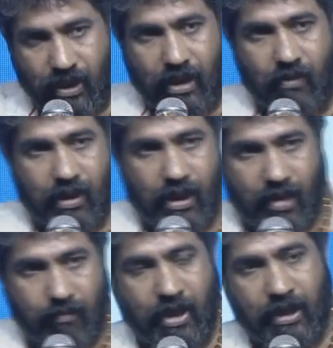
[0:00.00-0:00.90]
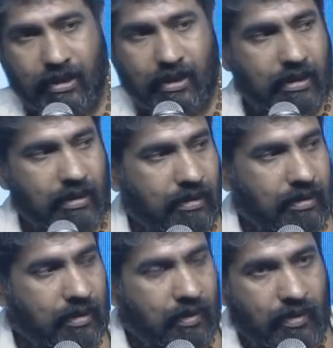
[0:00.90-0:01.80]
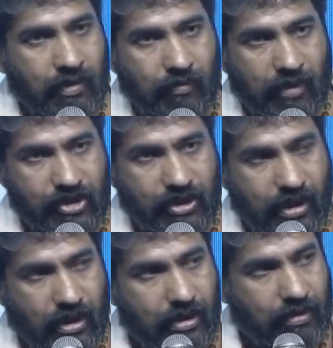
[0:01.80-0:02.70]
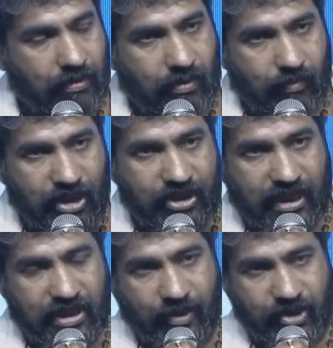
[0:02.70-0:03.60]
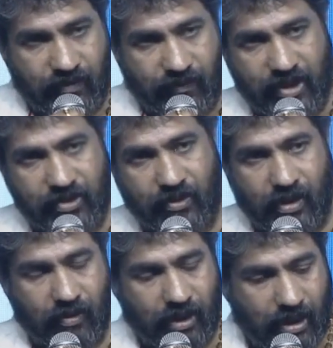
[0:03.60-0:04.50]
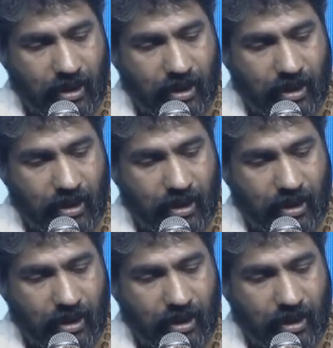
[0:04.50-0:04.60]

గల ఒక అమ్మాయికి మంచి కళ్ళును మంచి ఎక్స్ప్రెసివ్ ఫేస్ ఉన్న ఒక